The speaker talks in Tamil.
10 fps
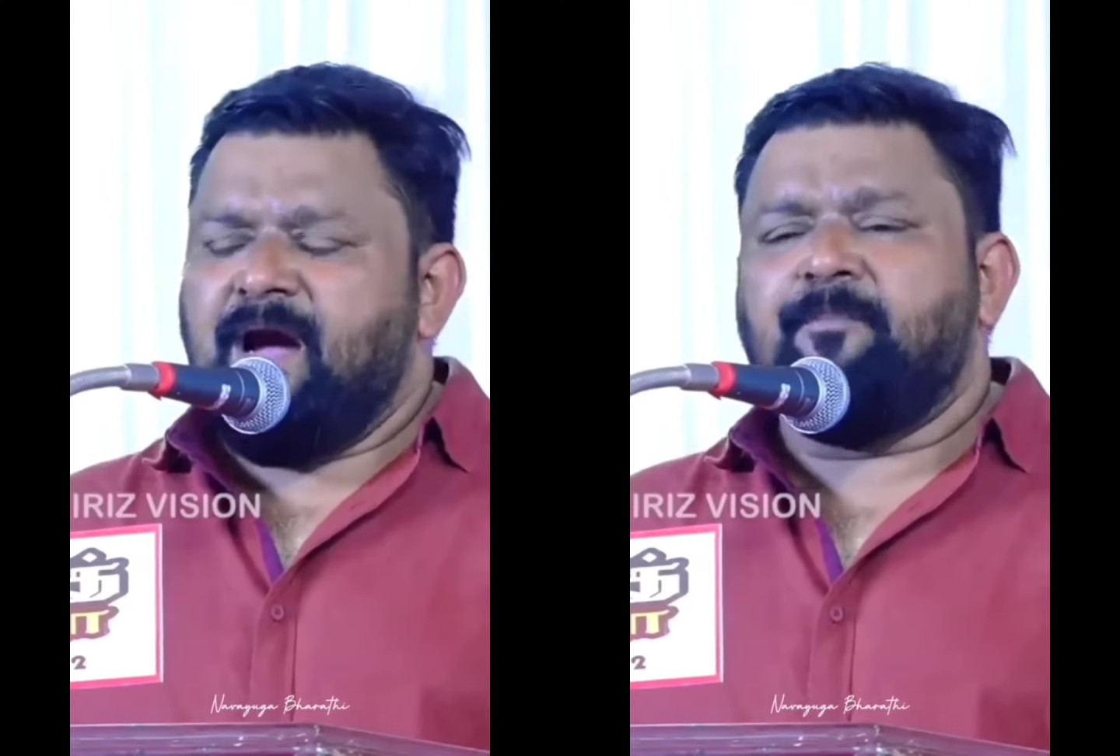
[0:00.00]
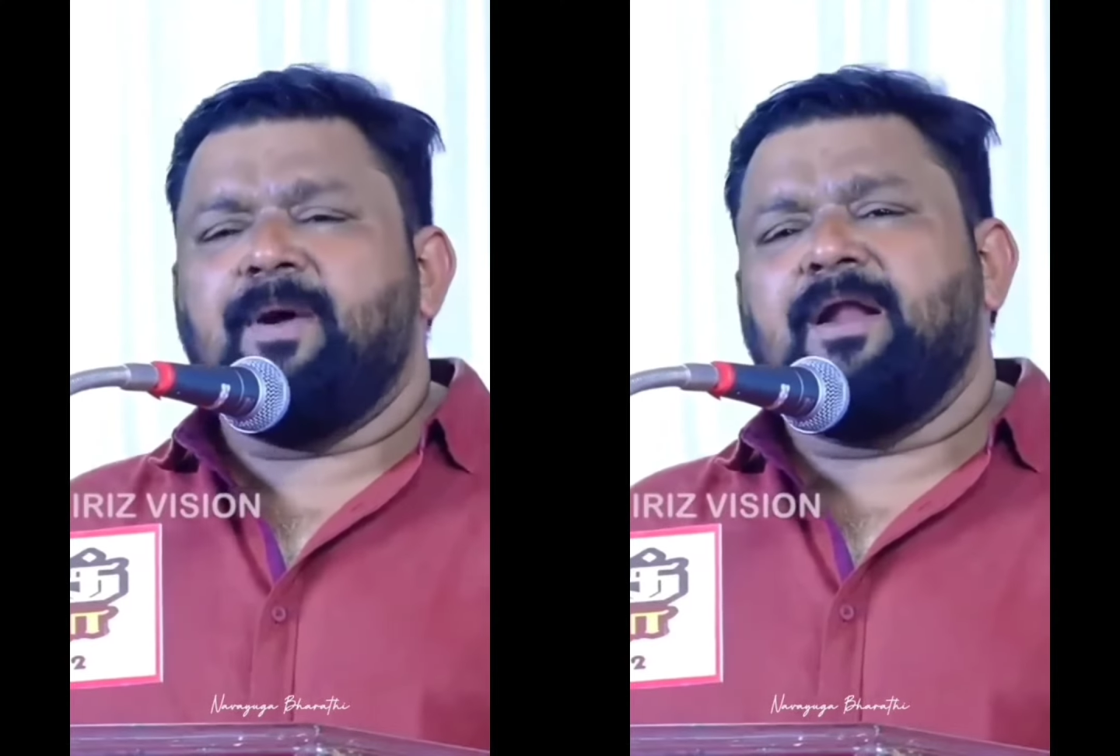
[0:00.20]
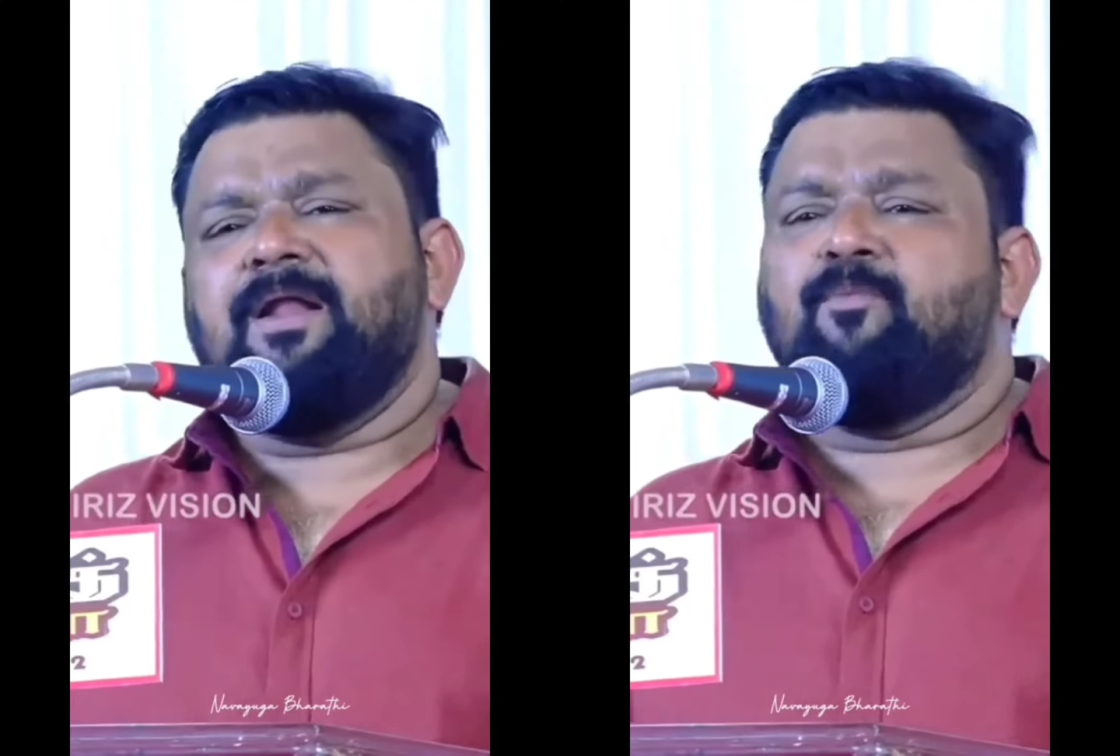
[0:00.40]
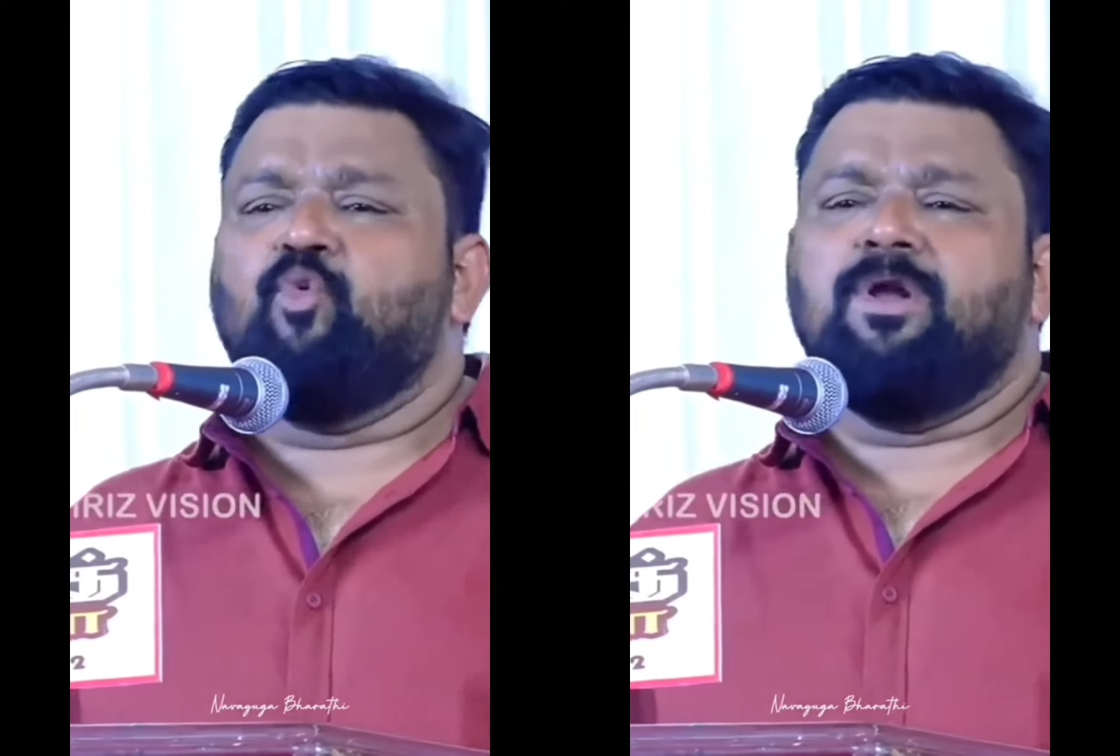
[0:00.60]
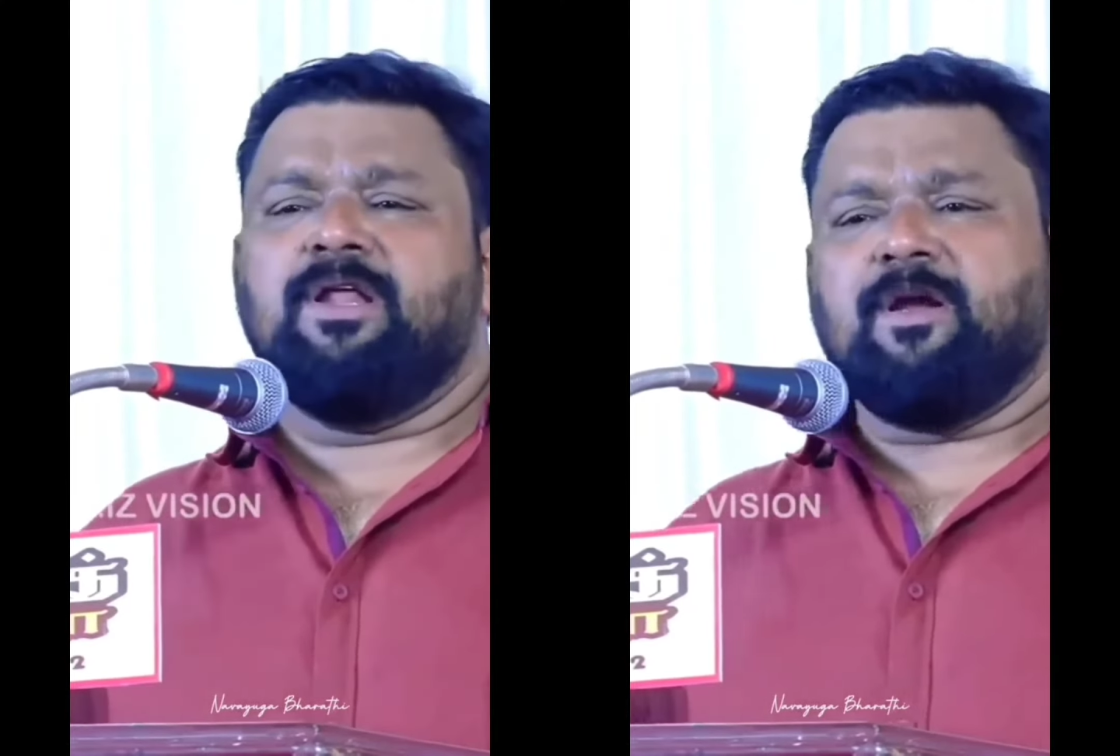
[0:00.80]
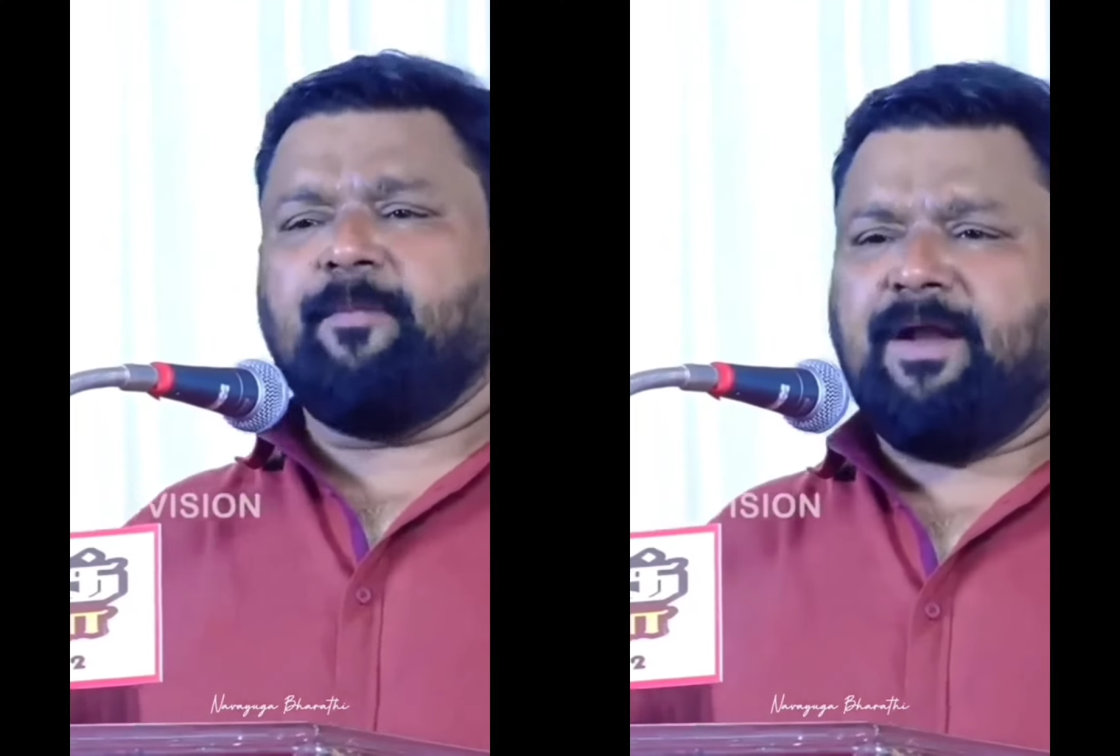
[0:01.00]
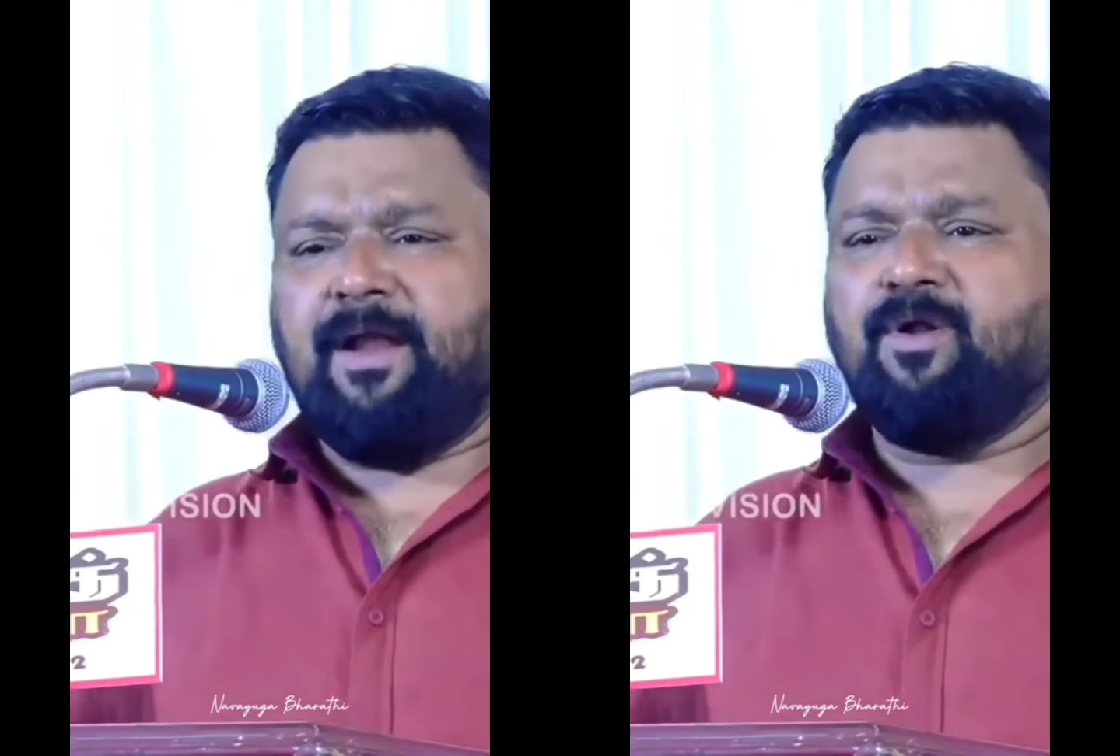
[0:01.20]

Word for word: அப்பா நல்ல மூடில் இருக்கப்ப நான்